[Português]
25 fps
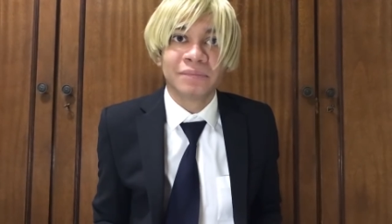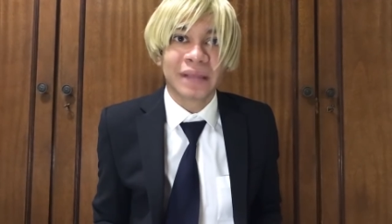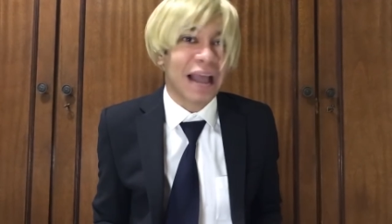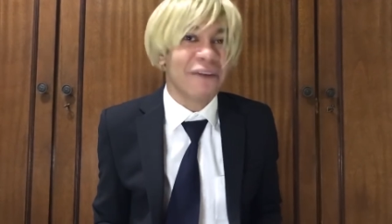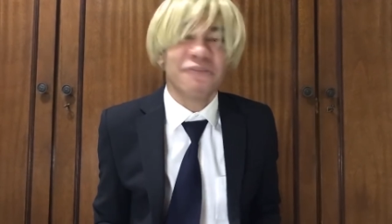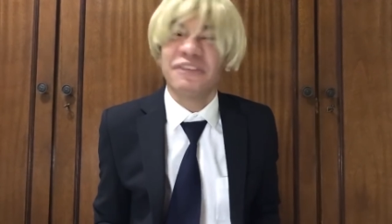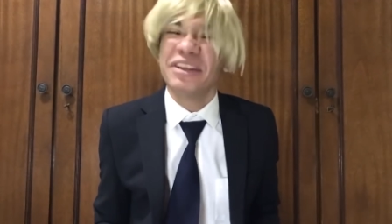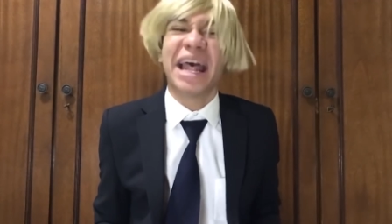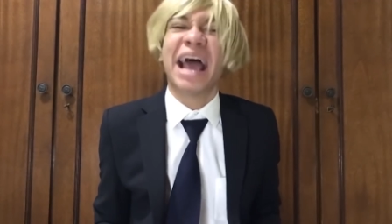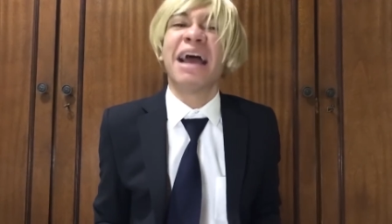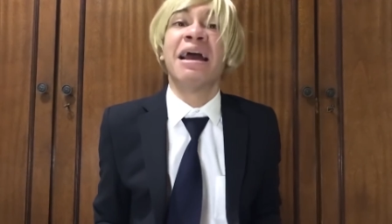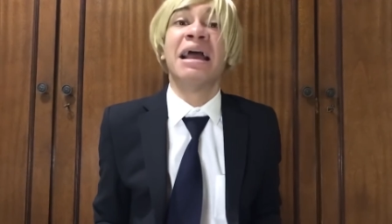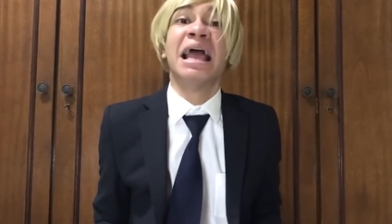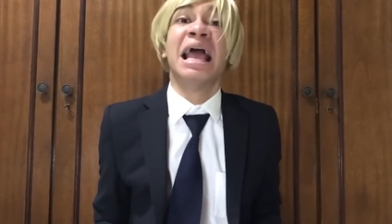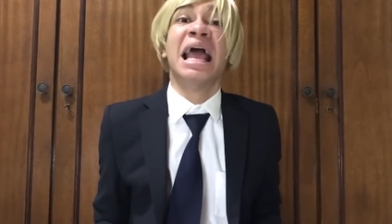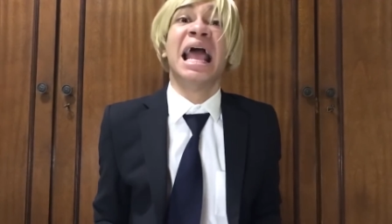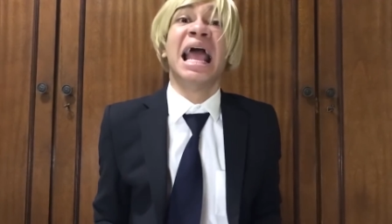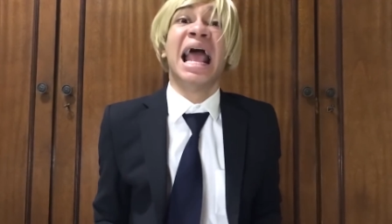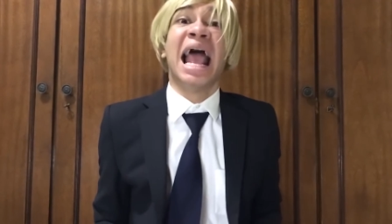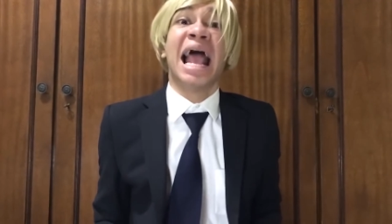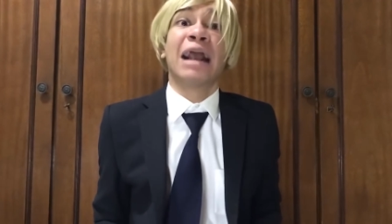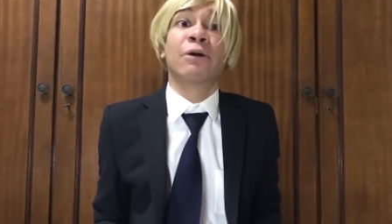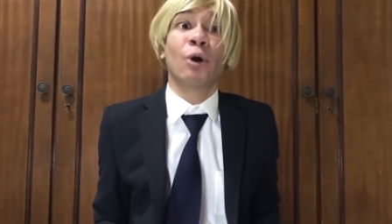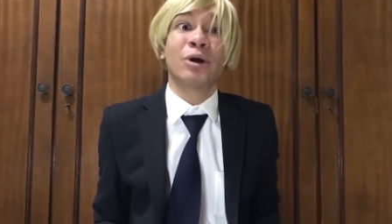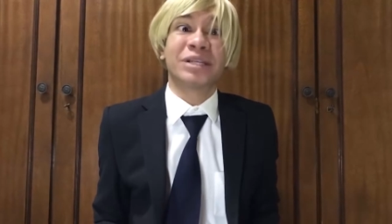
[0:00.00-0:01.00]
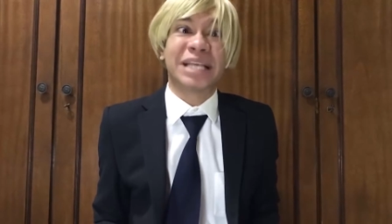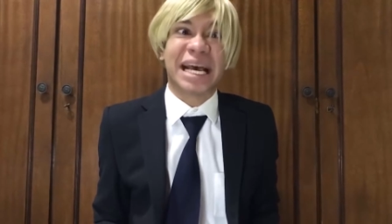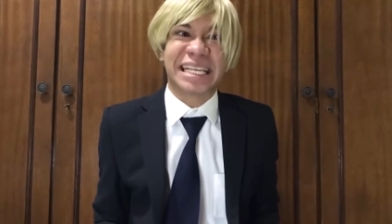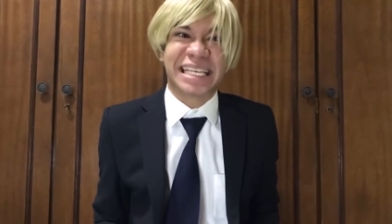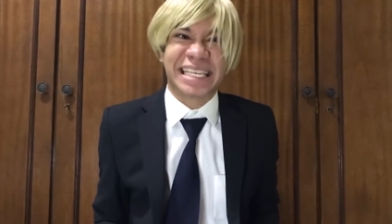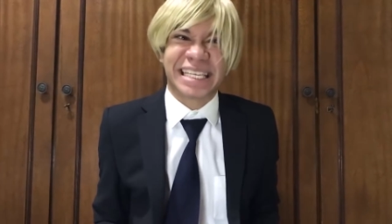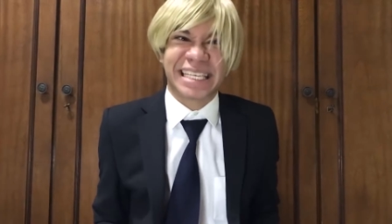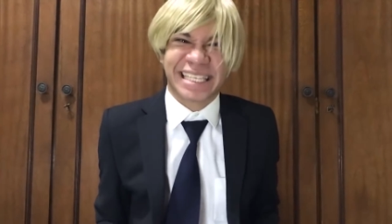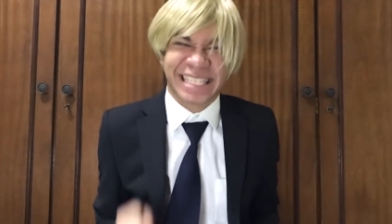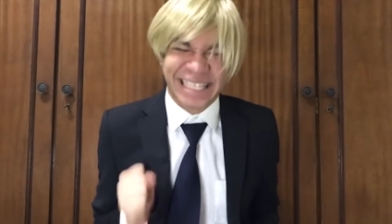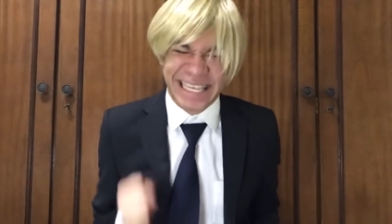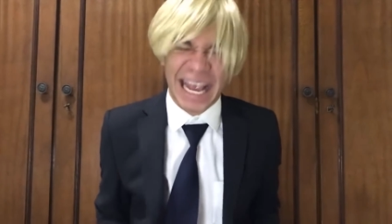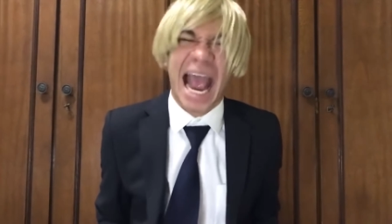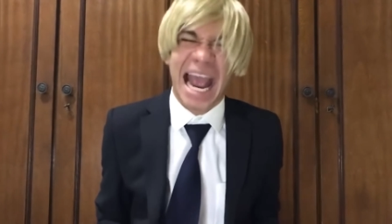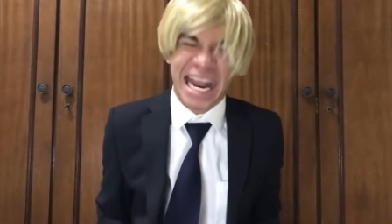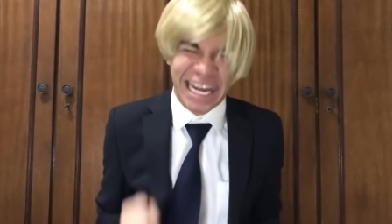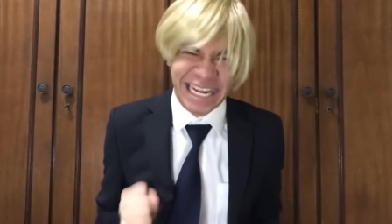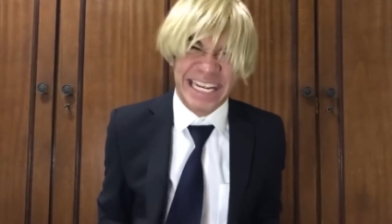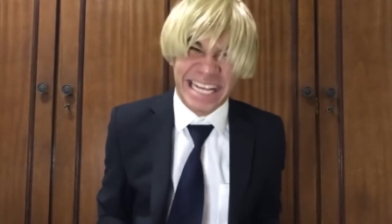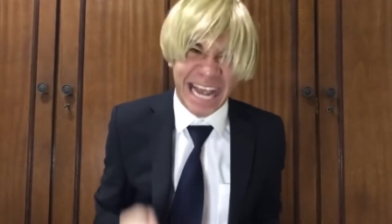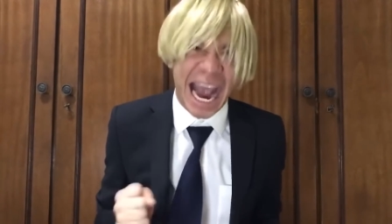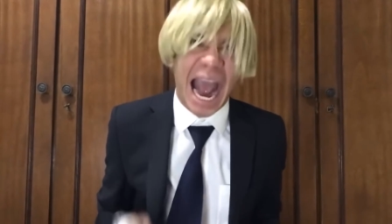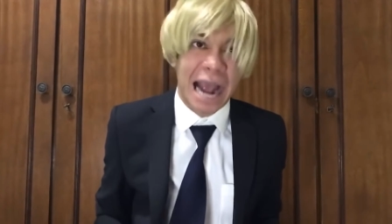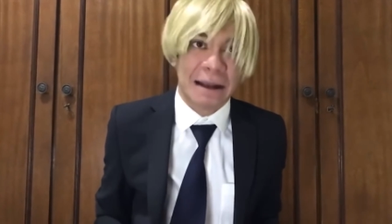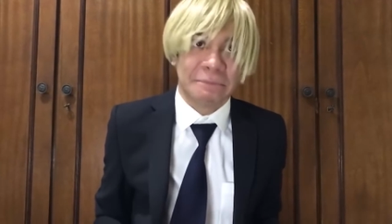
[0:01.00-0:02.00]
A vida é, é coisa
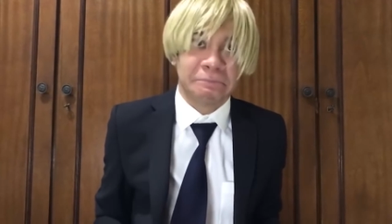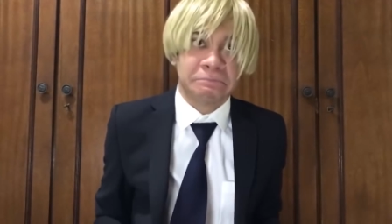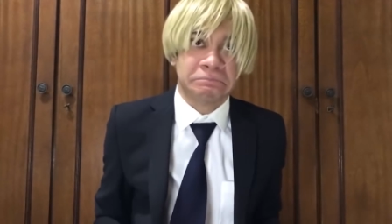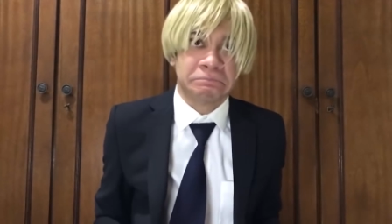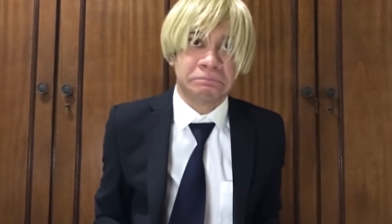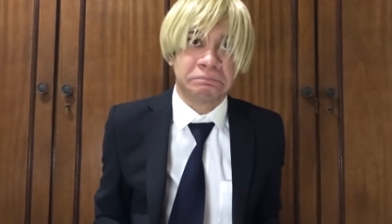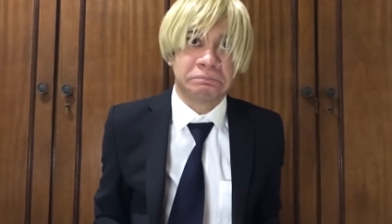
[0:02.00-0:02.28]
séria.